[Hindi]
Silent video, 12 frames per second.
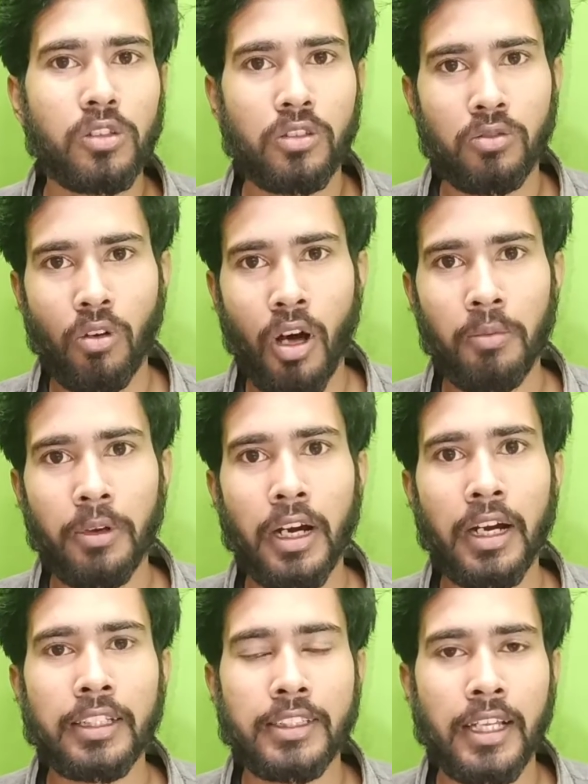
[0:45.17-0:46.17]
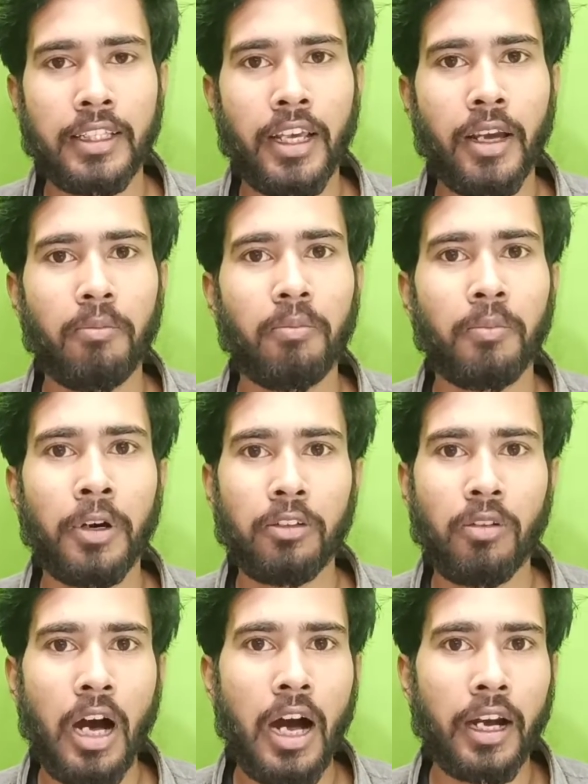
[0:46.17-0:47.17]
सॉल्व करना चाहते हैं
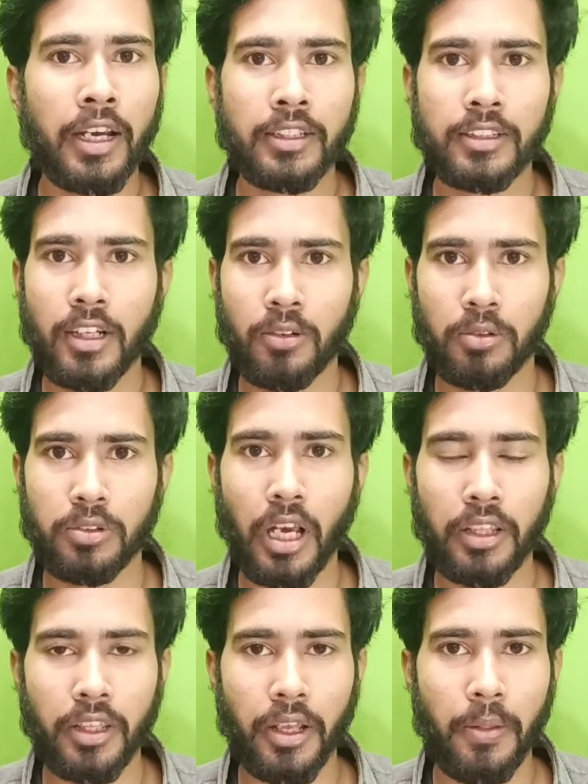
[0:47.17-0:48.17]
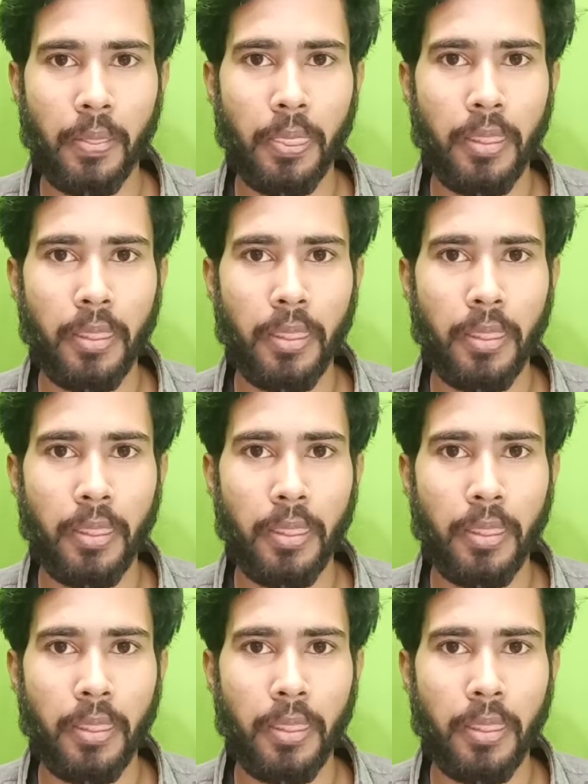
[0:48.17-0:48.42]
बट वहाँ आके स्टक हो जाते हैं